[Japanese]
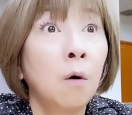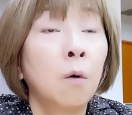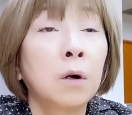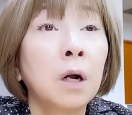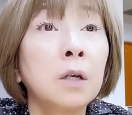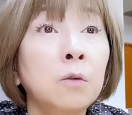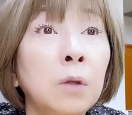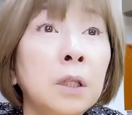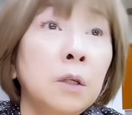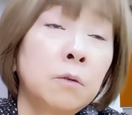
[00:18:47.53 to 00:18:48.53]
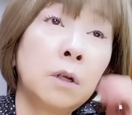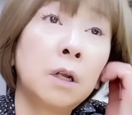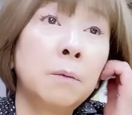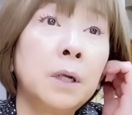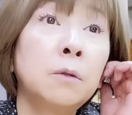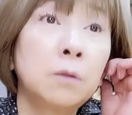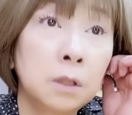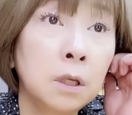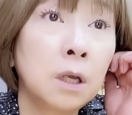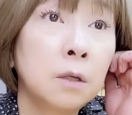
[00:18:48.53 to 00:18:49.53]
他が育ってくれればいいのに
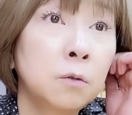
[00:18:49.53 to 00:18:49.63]
ね、